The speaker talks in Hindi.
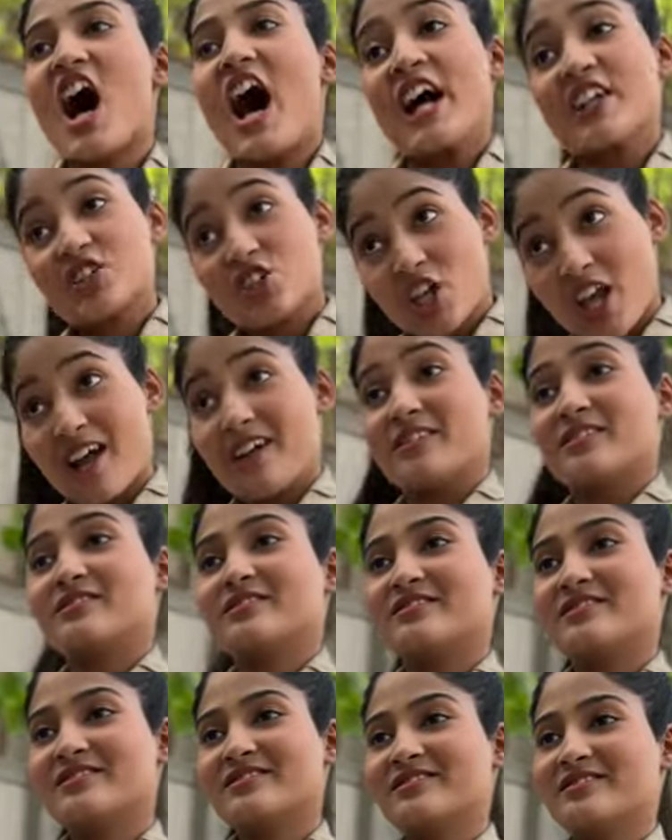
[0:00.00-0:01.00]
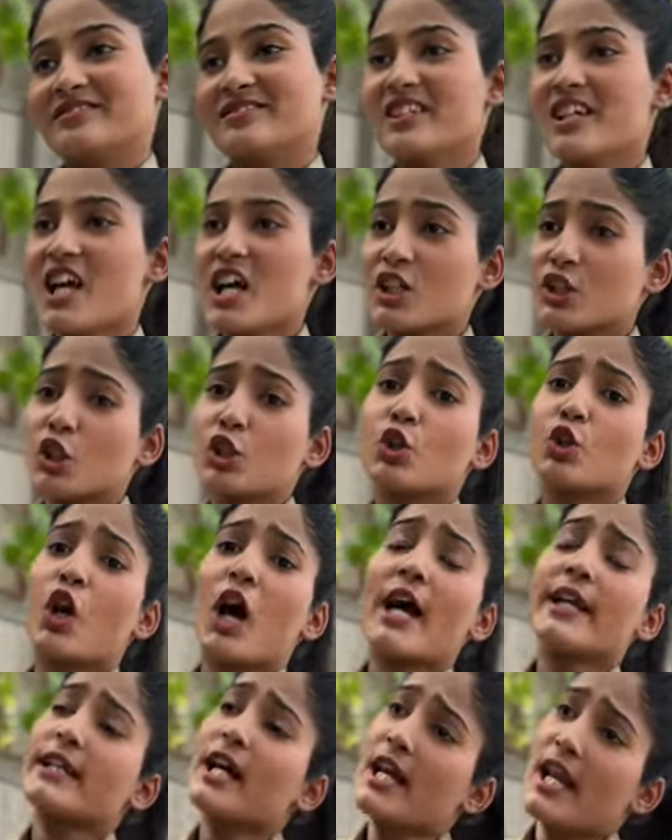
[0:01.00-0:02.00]
अच्छा तो
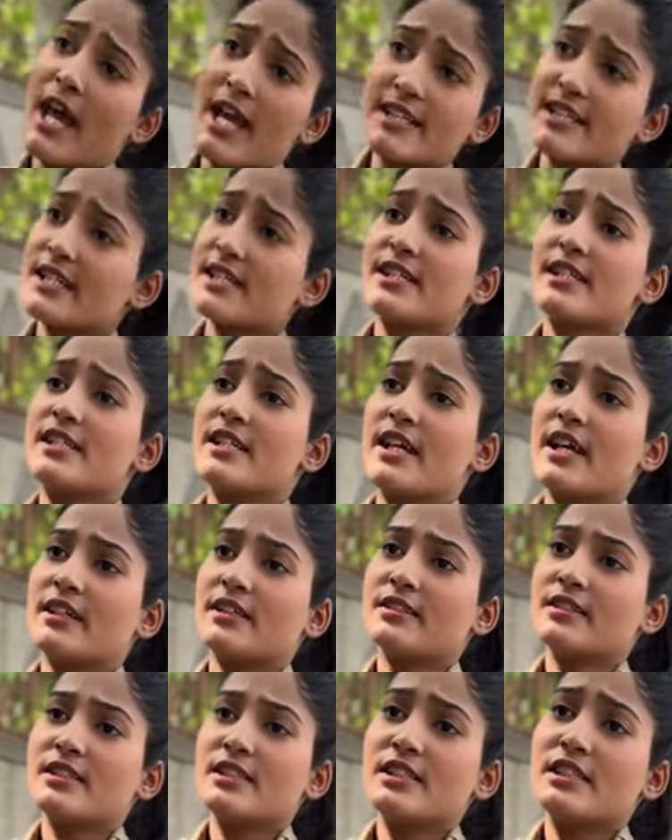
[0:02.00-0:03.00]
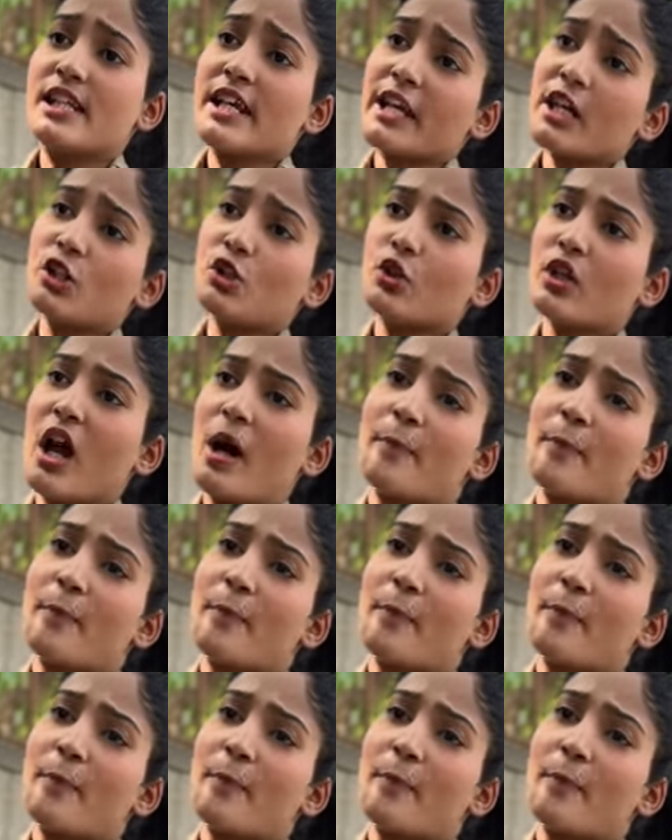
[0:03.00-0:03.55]
दुकान का लाइसेंस नहीं है लेकिन तू यहाँ